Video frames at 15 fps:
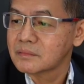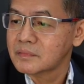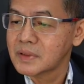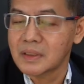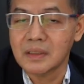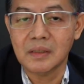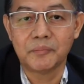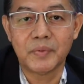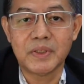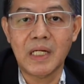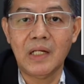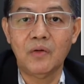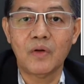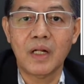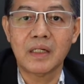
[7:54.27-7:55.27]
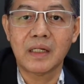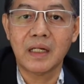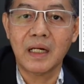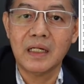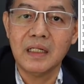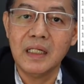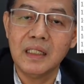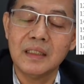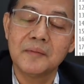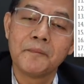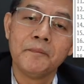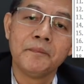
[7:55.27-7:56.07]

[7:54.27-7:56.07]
uh, penyaluran kredit